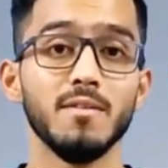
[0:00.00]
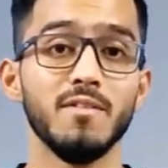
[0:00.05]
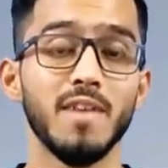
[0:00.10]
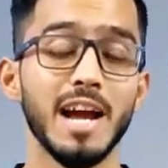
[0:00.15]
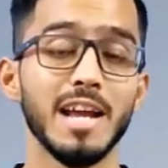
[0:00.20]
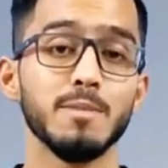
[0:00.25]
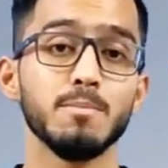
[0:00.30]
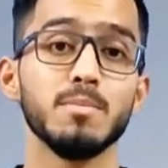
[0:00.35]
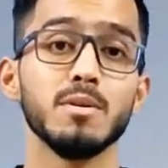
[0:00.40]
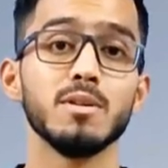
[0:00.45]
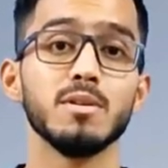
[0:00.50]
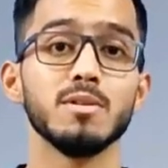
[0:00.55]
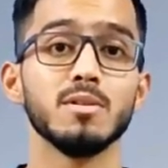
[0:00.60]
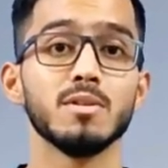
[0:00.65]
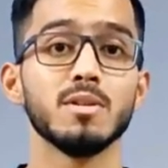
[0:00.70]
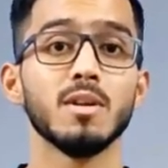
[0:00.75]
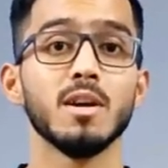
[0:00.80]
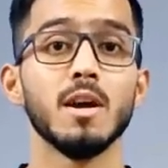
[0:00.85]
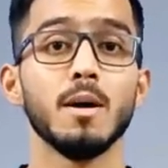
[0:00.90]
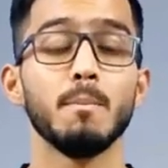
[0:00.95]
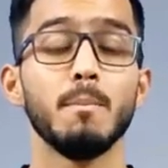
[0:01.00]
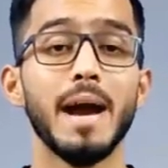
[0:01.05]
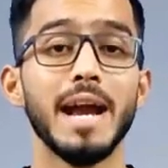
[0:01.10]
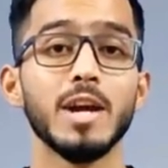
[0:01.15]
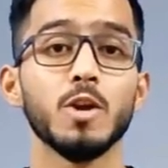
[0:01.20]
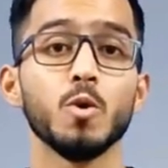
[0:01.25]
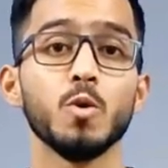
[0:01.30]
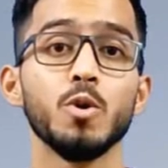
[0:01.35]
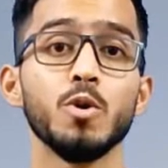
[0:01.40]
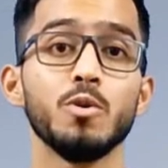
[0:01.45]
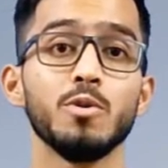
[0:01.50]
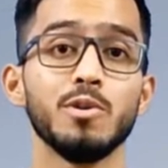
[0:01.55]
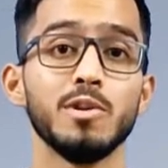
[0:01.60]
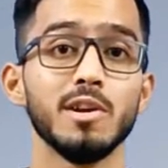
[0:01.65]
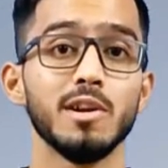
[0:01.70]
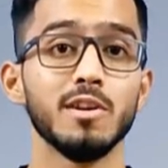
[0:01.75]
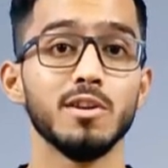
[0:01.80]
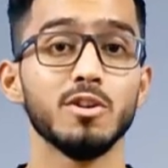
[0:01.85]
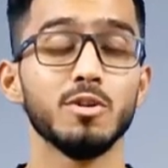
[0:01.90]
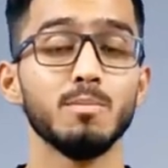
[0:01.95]
फाइबर्स
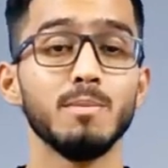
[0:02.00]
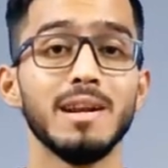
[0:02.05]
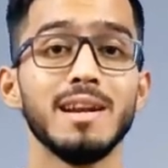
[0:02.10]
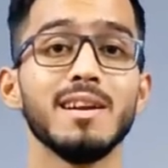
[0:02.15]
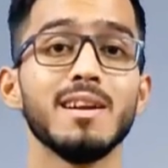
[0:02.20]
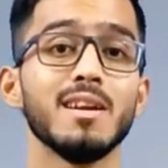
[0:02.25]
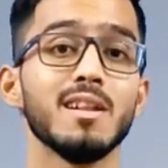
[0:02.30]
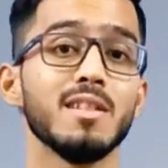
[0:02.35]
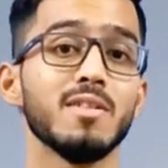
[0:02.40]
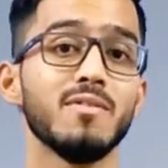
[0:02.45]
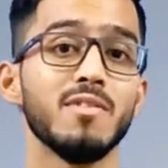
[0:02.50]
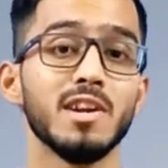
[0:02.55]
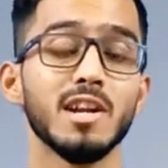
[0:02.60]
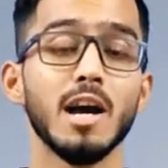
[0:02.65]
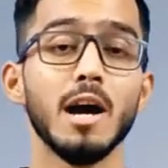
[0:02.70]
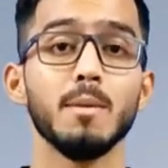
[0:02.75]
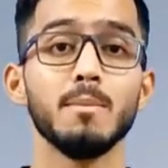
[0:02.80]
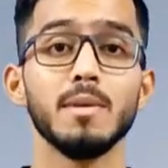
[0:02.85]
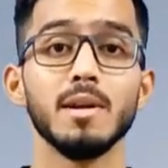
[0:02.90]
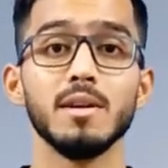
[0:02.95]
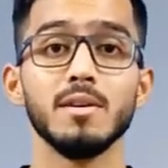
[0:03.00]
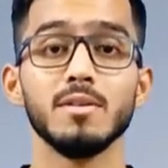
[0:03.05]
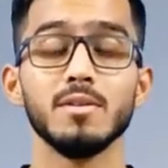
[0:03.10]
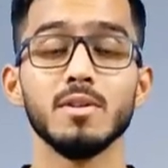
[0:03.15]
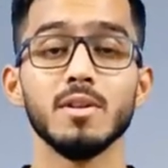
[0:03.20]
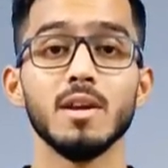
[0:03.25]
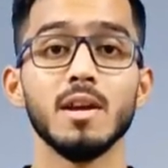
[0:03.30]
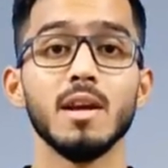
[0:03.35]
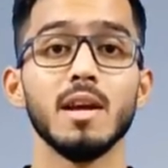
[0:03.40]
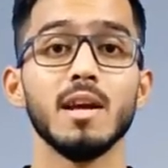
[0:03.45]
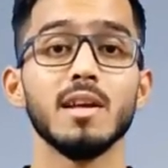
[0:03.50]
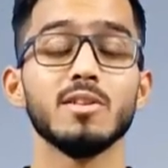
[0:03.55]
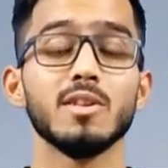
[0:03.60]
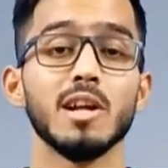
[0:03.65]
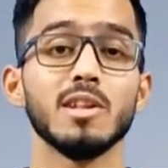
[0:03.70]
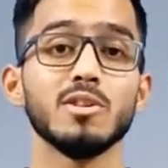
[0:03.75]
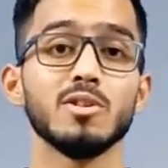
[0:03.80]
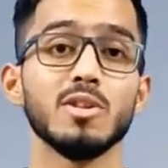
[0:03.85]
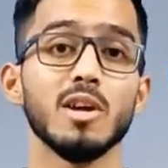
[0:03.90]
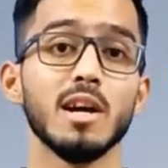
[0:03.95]
माइक्रोन्यूट्रिएंट्स मिनरल्स विटामिन
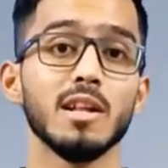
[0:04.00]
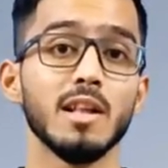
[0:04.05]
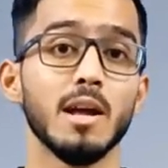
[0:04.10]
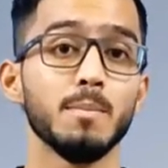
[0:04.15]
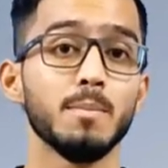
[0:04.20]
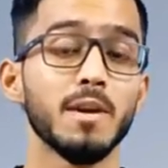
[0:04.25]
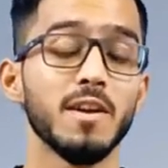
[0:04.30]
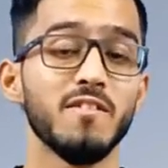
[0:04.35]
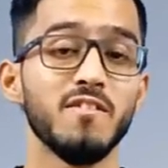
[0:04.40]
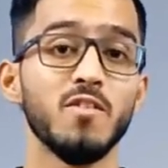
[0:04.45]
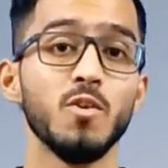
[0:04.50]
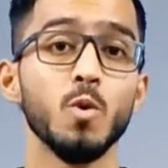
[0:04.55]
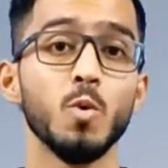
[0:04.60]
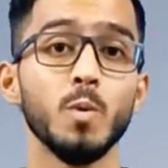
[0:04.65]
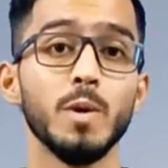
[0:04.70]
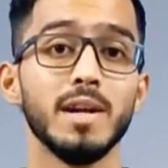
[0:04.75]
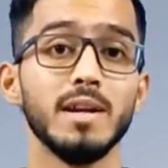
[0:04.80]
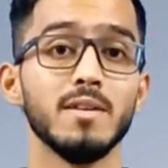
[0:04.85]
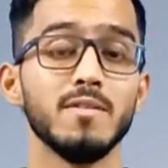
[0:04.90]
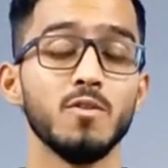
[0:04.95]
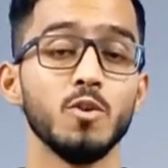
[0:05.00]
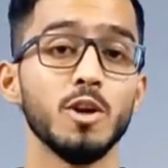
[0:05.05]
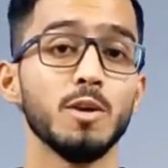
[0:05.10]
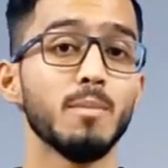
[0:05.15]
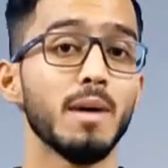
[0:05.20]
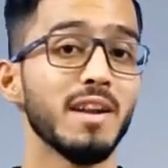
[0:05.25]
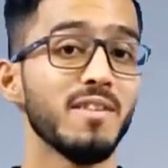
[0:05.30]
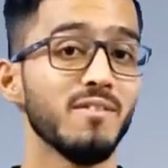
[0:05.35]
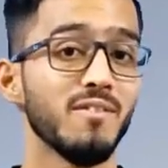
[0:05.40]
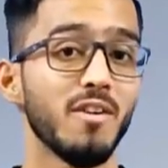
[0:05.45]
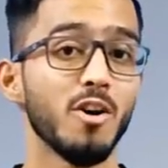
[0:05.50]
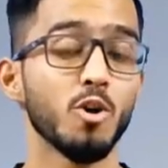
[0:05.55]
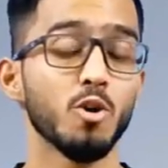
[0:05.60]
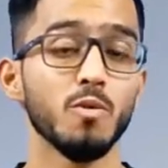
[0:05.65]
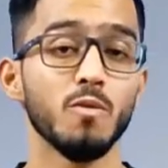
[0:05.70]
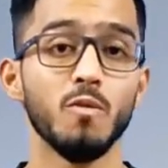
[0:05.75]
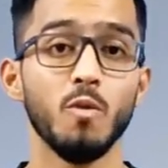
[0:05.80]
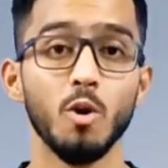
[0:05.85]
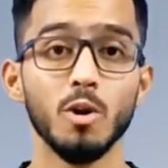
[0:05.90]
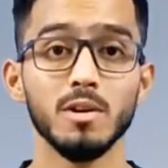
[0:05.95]
साथ ही साथ आपके फ्लूड फ्लूड माने
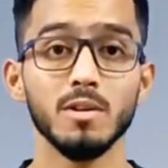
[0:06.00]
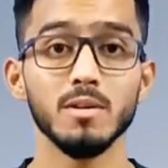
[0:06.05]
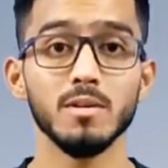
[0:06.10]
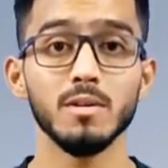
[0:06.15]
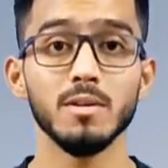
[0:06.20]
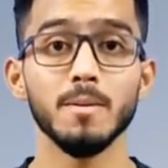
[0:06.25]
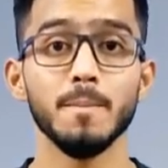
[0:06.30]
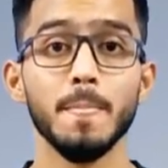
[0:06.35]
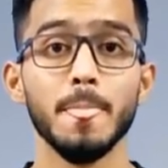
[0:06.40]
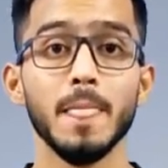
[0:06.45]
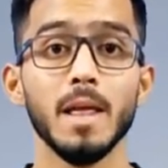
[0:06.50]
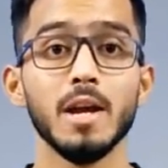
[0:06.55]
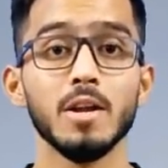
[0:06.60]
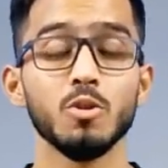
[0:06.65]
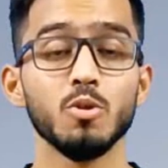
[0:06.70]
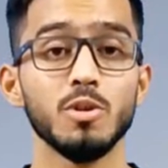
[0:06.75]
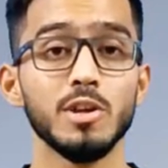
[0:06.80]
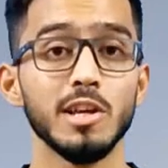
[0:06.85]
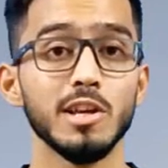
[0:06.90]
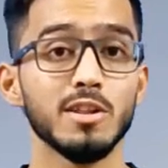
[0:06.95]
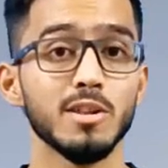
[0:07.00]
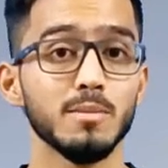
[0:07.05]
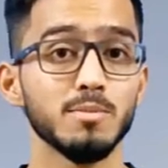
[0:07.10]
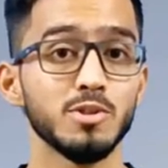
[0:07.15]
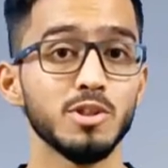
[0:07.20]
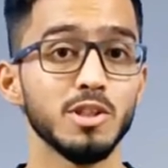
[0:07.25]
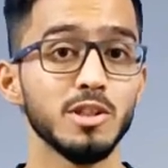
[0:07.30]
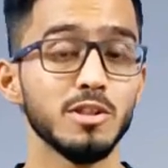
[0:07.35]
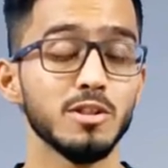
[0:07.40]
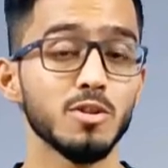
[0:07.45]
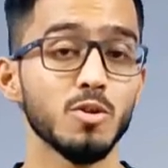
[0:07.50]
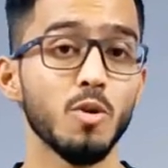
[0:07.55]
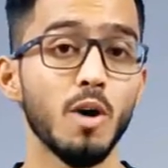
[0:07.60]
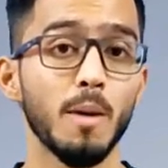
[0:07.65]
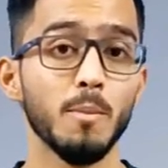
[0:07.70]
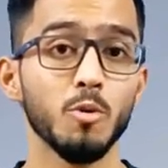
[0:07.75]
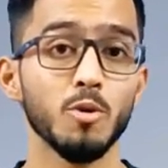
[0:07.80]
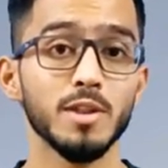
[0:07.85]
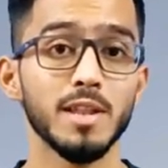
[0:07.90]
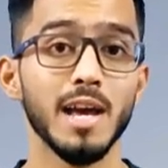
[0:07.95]
वाटर तो ये सब चीज़ को
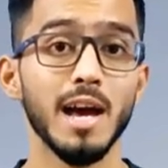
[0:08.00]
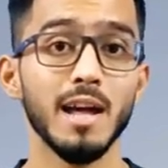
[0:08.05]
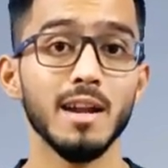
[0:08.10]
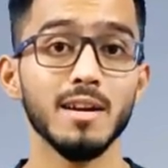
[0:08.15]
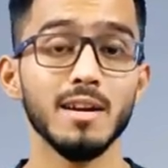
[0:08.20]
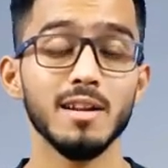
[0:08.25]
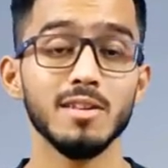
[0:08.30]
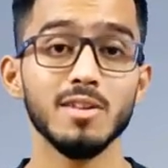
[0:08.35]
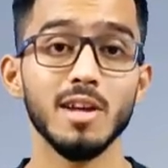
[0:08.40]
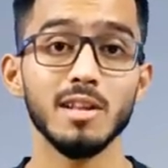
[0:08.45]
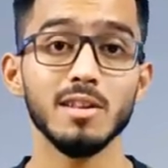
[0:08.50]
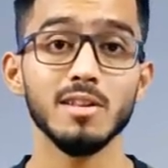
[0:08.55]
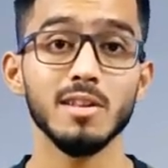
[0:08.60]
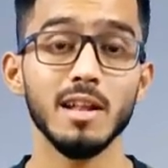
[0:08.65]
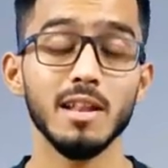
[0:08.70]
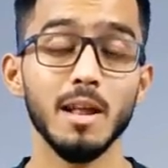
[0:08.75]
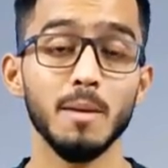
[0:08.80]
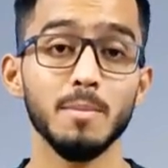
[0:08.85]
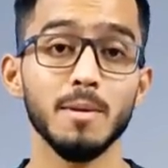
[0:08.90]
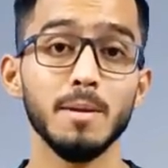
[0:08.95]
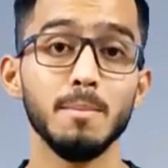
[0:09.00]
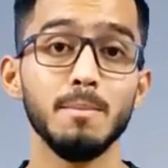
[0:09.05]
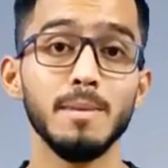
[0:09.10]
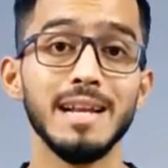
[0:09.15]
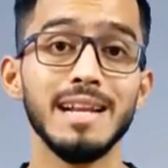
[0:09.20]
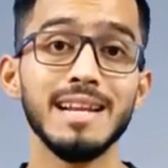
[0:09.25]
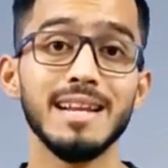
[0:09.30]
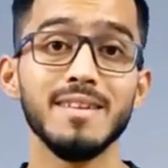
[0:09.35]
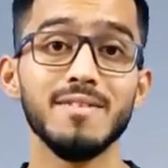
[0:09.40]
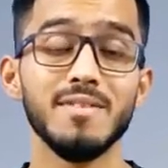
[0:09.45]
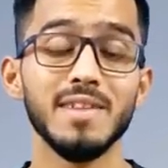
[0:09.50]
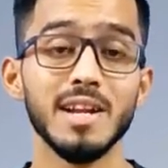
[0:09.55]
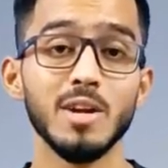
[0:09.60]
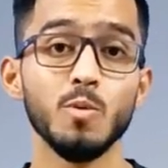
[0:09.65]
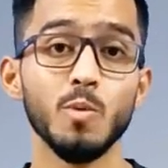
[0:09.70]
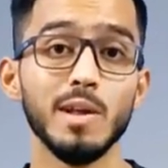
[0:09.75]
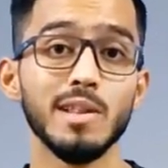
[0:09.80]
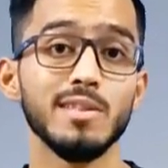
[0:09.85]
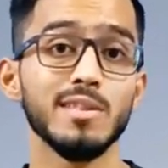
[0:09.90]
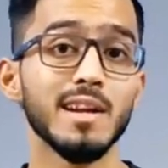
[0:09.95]
आपको ध्यान रखना है साथ ही साथ आपकी मील की
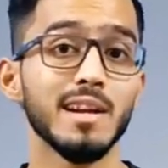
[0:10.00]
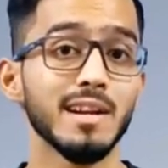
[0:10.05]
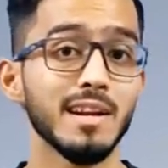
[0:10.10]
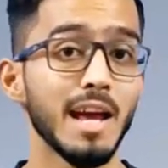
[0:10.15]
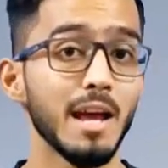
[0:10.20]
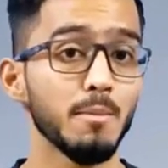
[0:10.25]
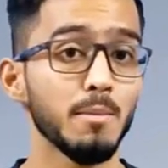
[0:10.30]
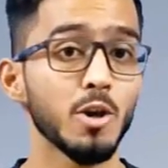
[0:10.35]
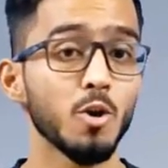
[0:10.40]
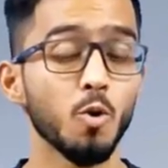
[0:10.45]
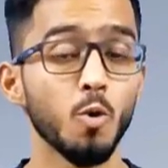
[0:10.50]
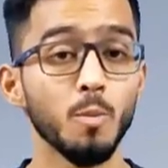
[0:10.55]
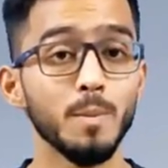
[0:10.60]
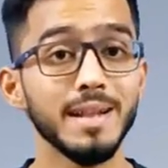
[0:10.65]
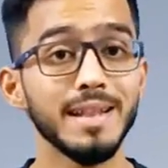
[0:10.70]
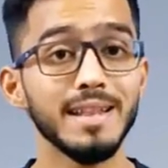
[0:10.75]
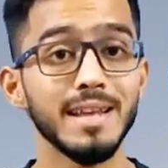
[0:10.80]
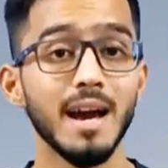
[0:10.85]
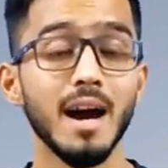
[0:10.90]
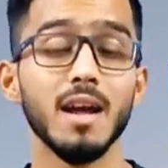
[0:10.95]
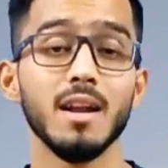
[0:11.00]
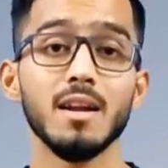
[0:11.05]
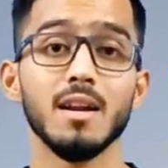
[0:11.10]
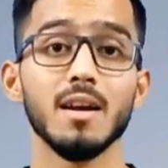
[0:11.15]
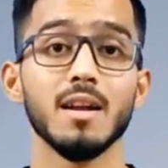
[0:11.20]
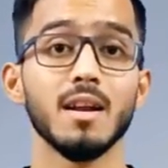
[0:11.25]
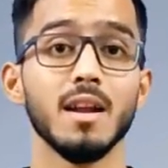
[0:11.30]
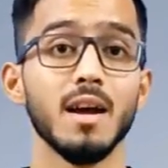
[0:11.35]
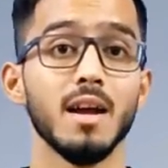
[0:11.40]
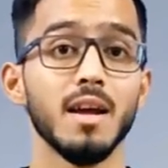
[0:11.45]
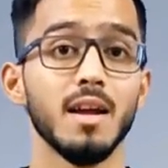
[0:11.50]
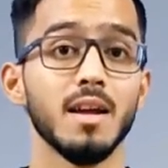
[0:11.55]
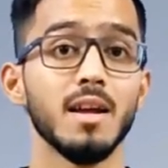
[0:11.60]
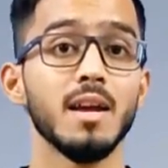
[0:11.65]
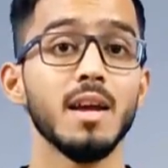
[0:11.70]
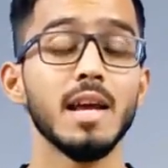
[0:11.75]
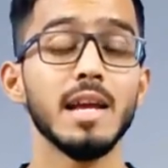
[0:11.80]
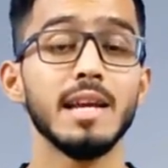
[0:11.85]
फ्रिक्वेंसी एंड टाइमिंग को भी ध्यान रखना है